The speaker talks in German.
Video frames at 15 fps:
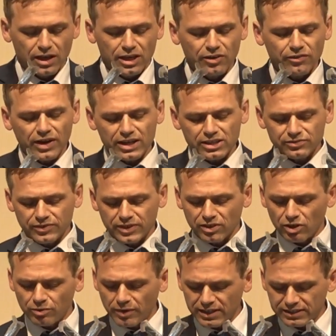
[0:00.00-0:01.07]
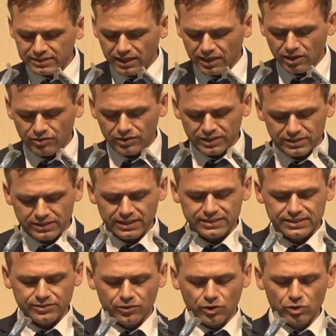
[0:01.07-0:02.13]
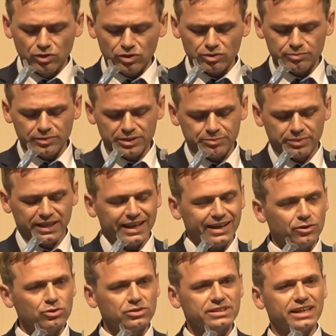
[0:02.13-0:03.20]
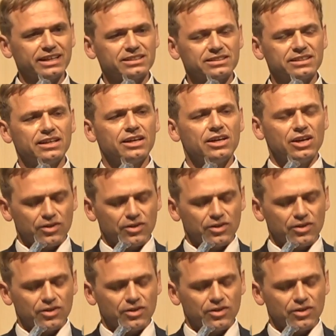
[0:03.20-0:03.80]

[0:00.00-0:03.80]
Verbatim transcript: Hier weisen wir nochmals darauf hin, dass die Wohnungen mit Belegungsrechten